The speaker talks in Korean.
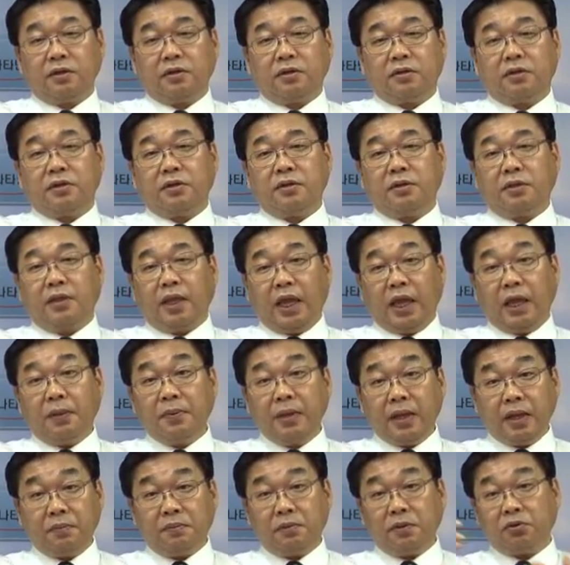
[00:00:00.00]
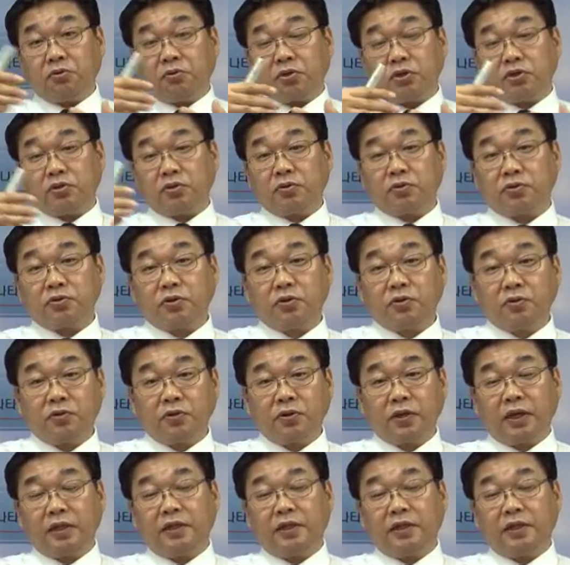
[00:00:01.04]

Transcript: 거의 4배의 비율이죠. 그죠?